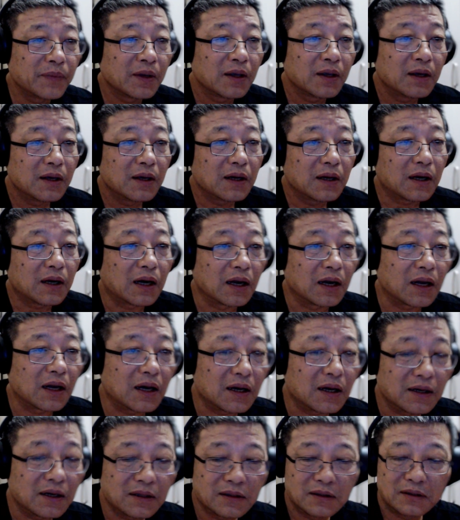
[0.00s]
好了，
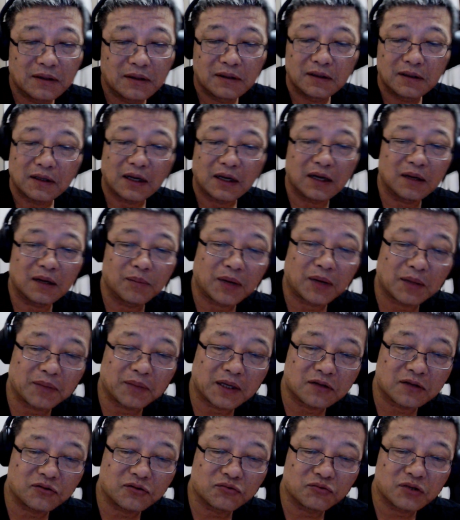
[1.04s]
阿里巴巴
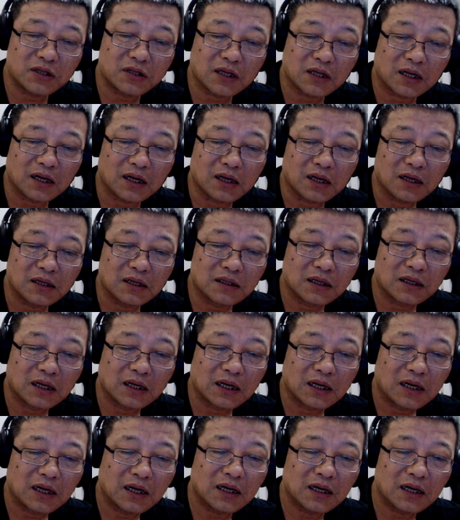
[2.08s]
出现了，啊，
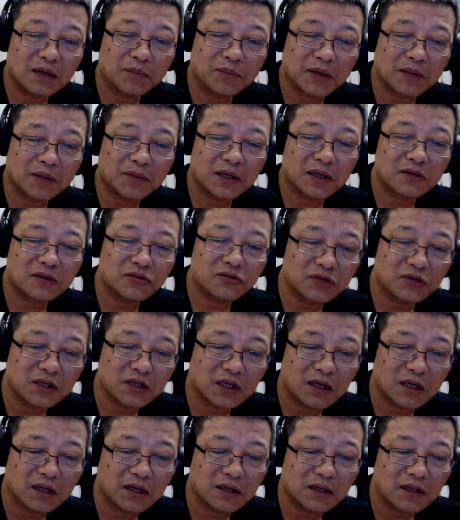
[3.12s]
阿里巴巴出现
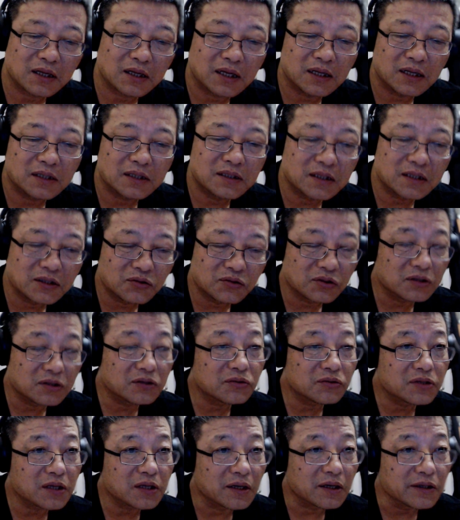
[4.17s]
了，他解决就
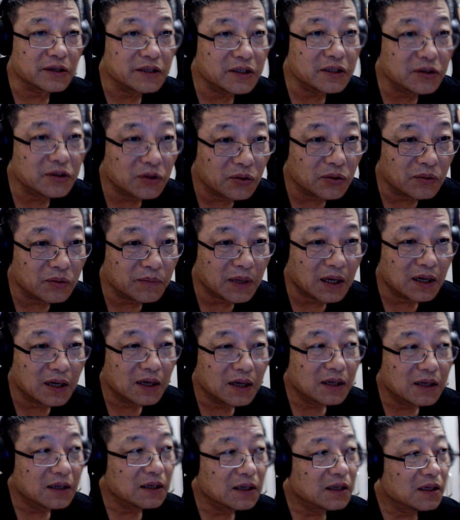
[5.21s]
诚信通嘛，
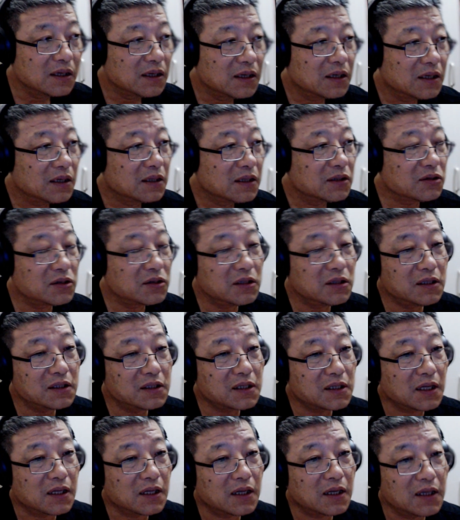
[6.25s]
就是你
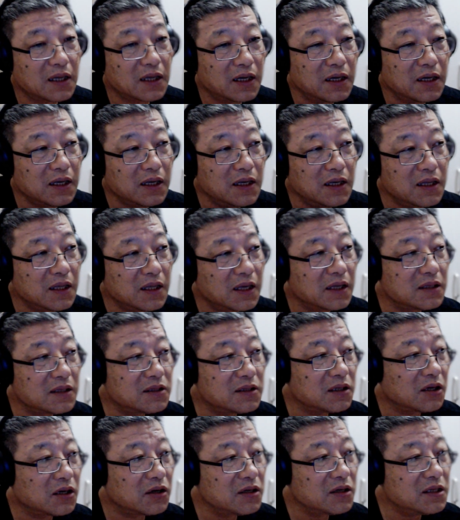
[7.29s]
在他那里一年
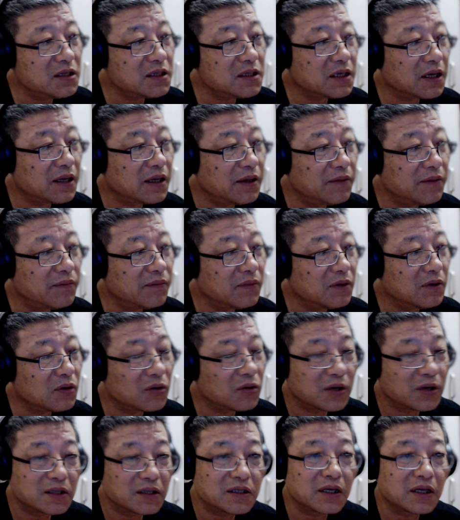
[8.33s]
交一千多
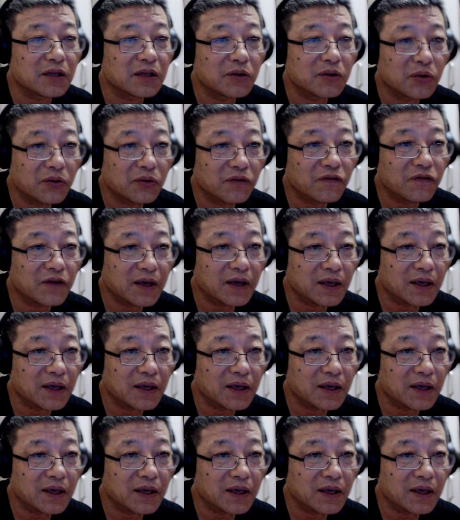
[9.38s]
块钱的会费，